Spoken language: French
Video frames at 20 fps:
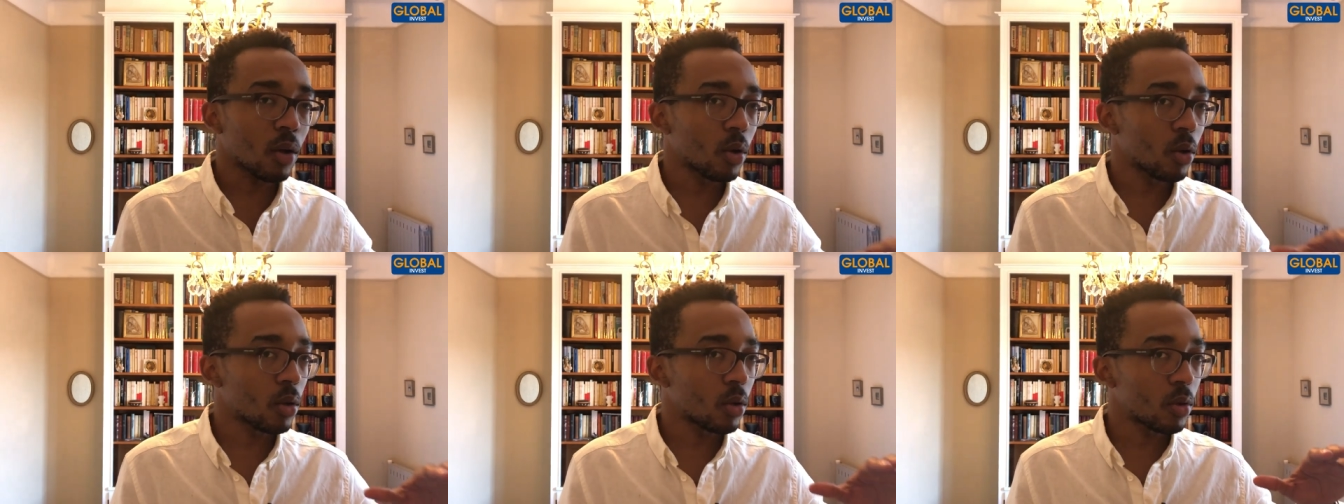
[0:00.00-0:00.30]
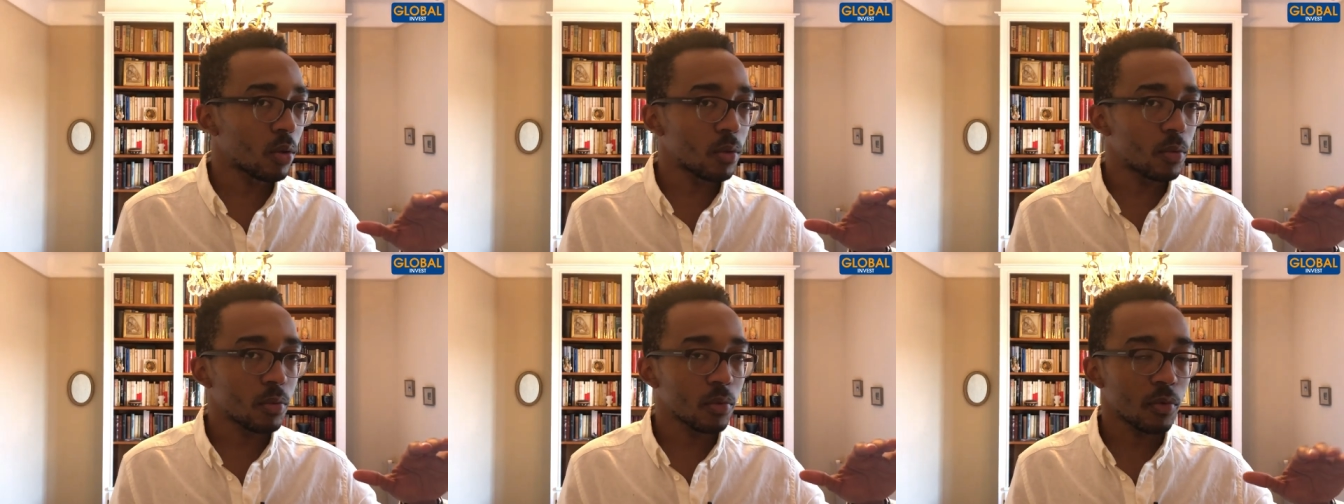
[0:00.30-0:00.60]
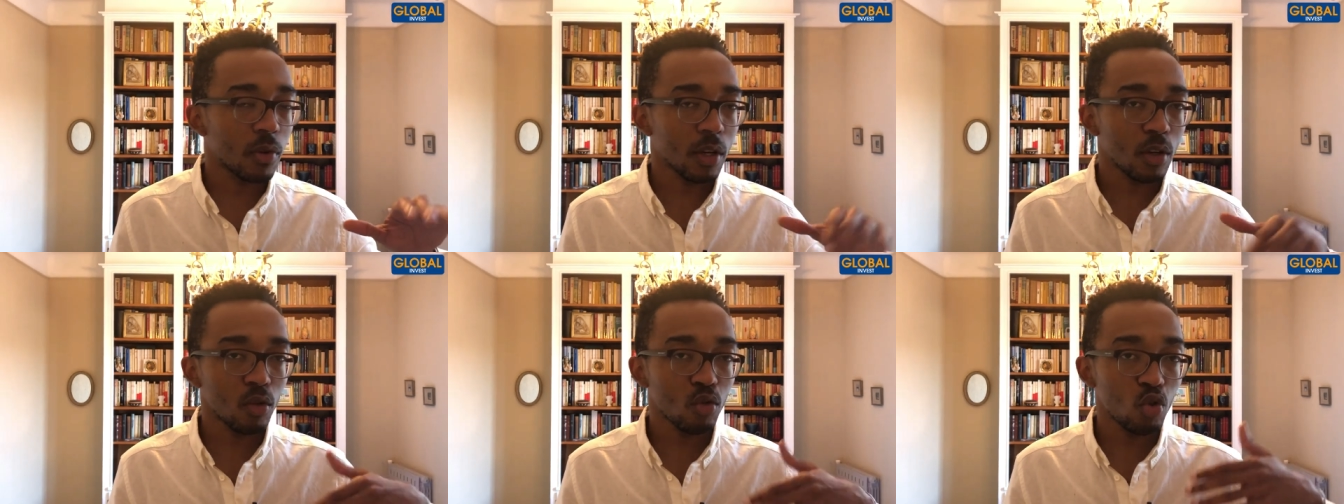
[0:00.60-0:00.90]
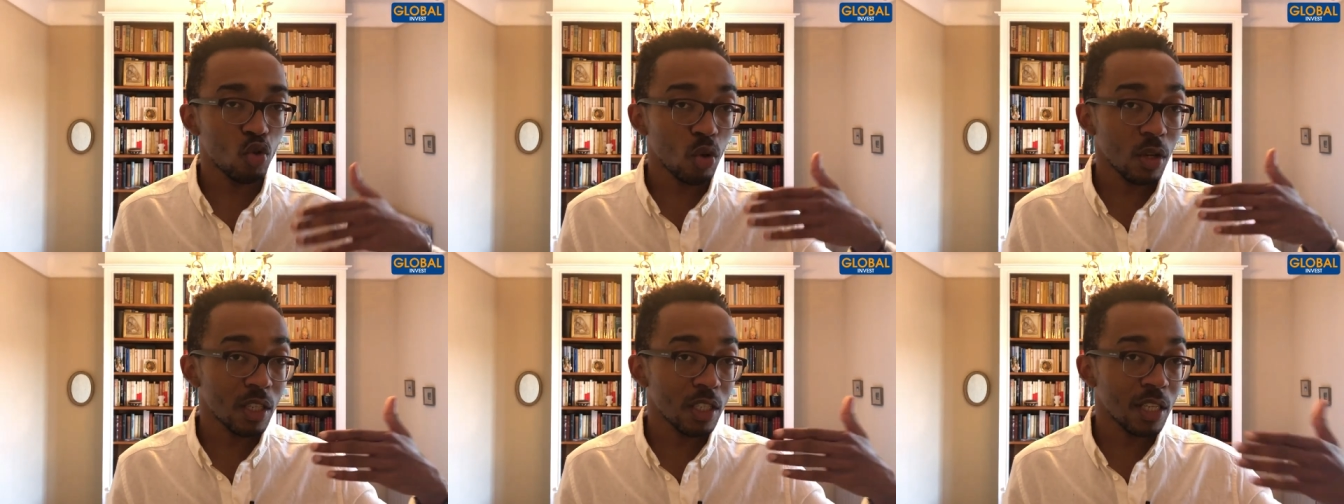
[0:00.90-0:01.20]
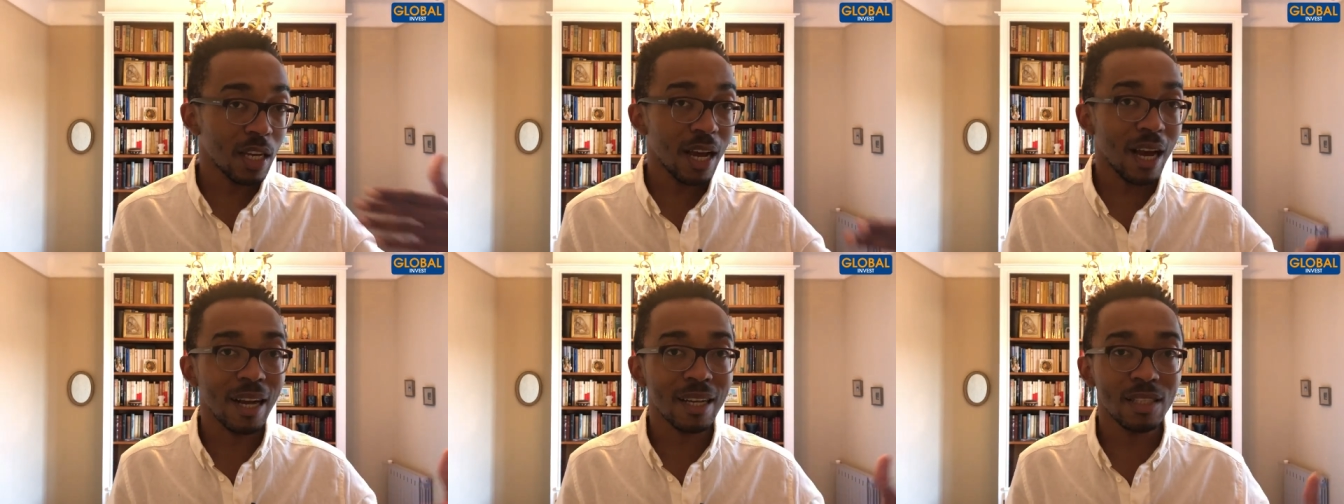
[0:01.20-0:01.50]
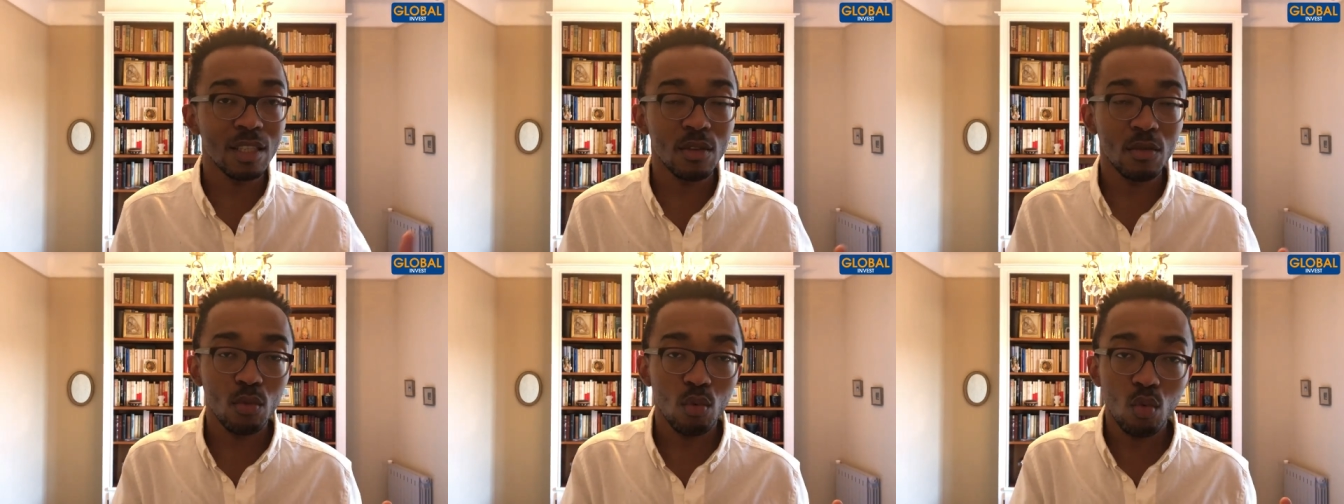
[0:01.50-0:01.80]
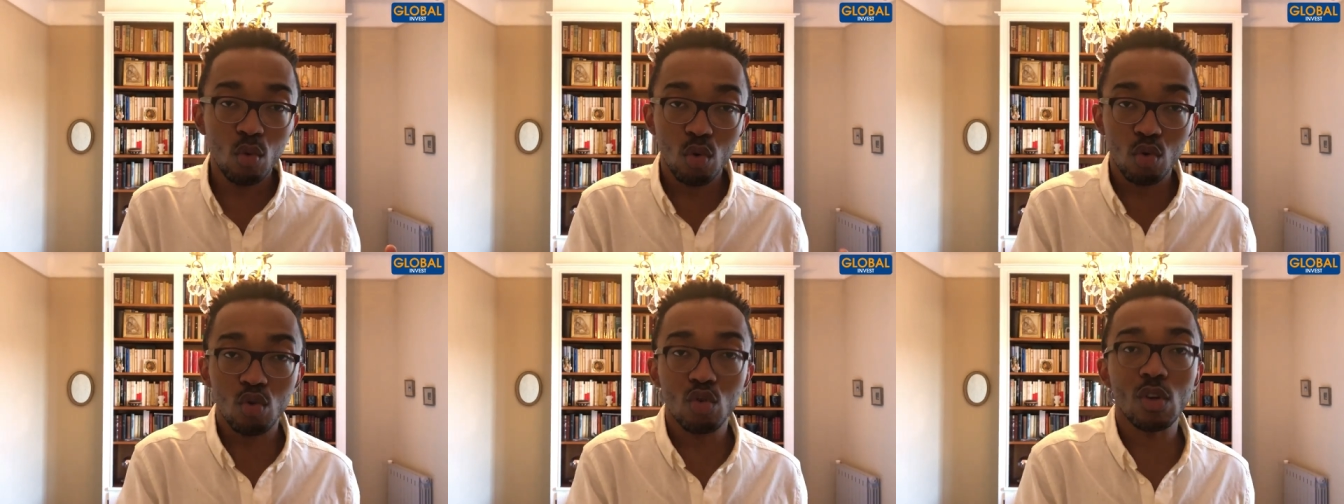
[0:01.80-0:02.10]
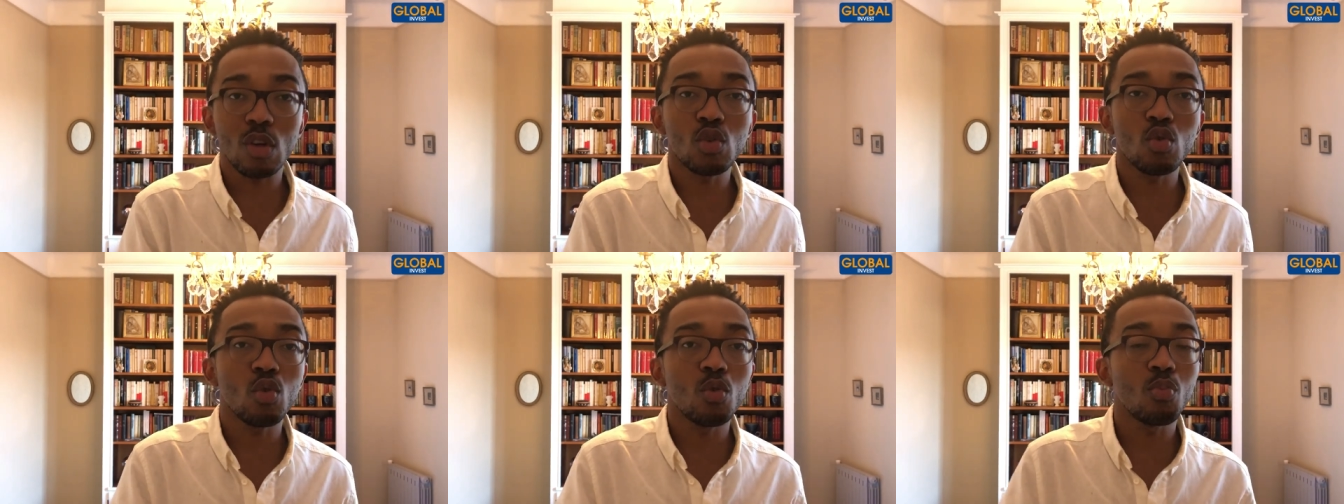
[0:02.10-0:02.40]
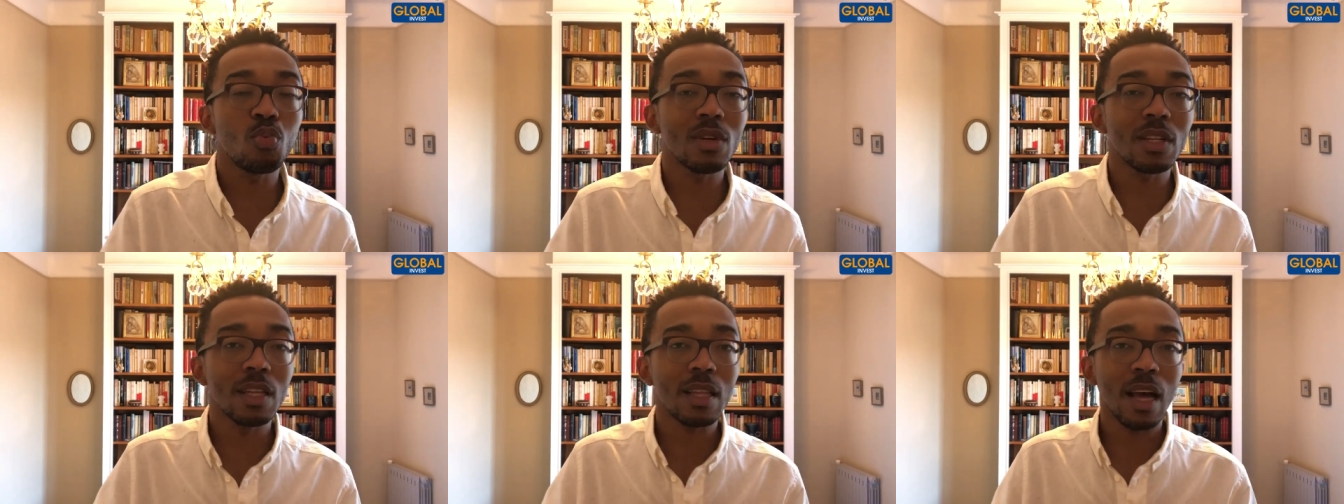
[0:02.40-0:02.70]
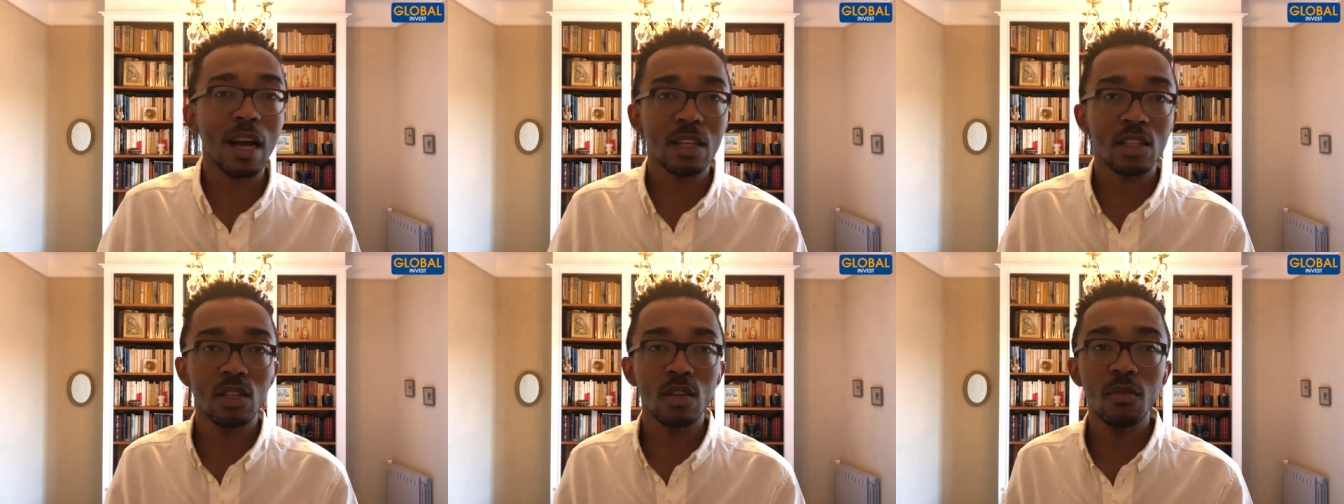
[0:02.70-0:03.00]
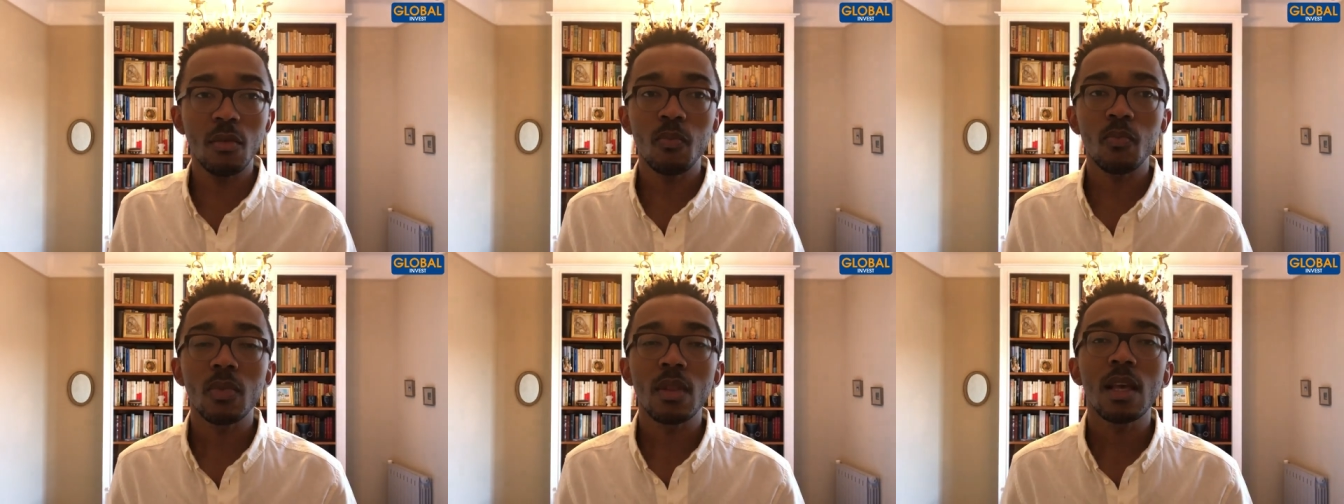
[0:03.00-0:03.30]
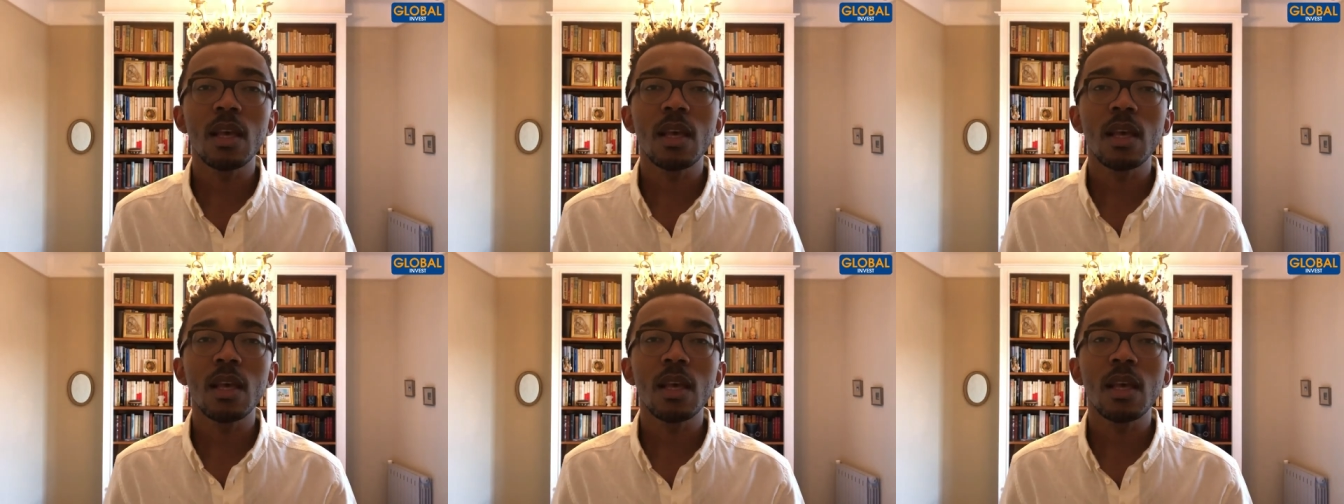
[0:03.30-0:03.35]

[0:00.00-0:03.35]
euh, enfin, que tu sois déjà actif ou que tu sois sur le point d'être actif,